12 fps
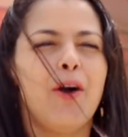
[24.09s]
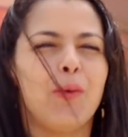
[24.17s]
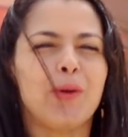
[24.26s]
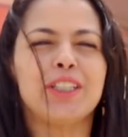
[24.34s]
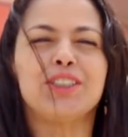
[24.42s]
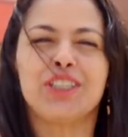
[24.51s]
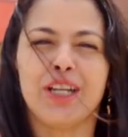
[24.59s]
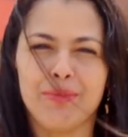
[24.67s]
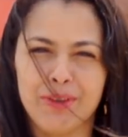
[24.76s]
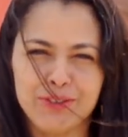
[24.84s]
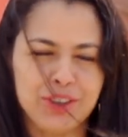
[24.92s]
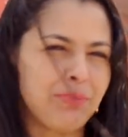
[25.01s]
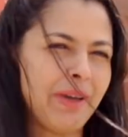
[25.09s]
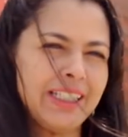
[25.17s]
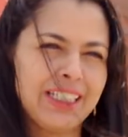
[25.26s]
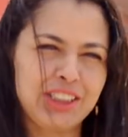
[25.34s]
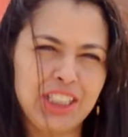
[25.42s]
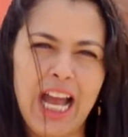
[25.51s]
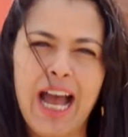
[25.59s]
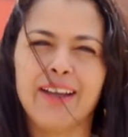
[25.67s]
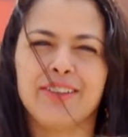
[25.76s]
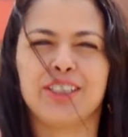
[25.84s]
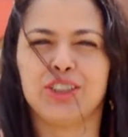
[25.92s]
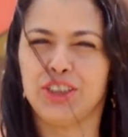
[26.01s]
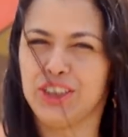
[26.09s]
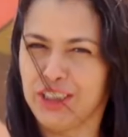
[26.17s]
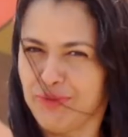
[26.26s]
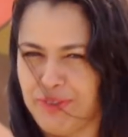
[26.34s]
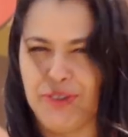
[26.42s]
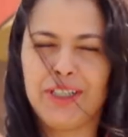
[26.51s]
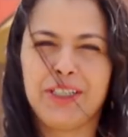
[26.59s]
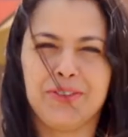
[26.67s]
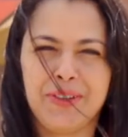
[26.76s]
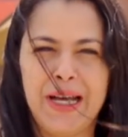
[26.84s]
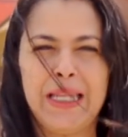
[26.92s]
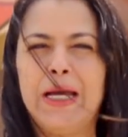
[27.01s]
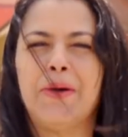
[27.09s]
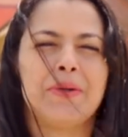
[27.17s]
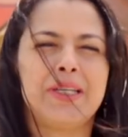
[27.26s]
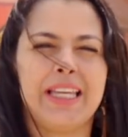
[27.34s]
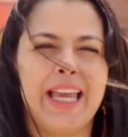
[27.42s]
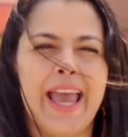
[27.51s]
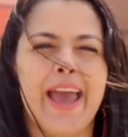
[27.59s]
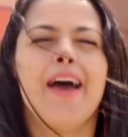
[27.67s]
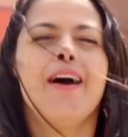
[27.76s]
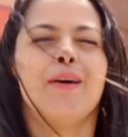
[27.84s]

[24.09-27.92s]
o que chamam de pedra de raio, que a gente já viu aqui no canal, que é